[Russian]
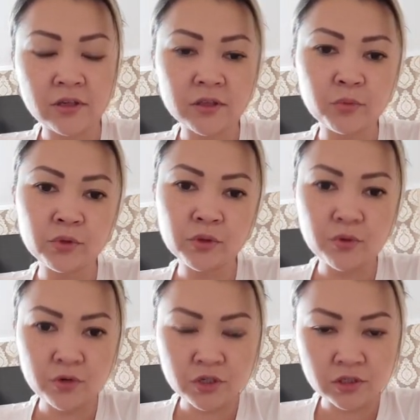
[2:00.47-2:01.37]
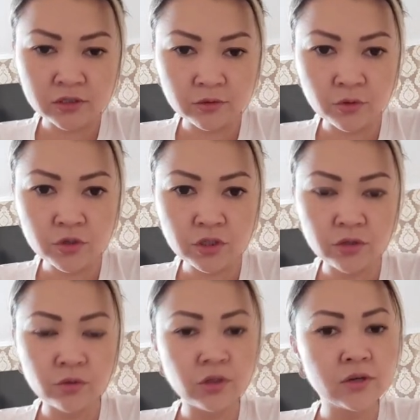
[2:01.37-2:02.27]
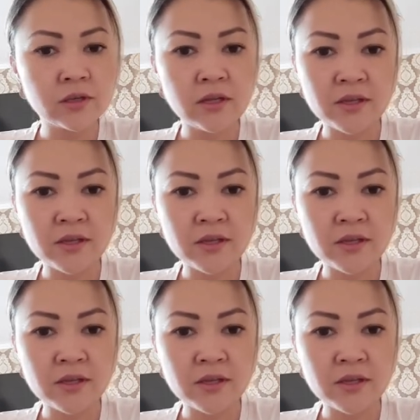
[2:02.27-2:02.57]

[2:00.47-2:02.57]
Это было очень сложно, но никогда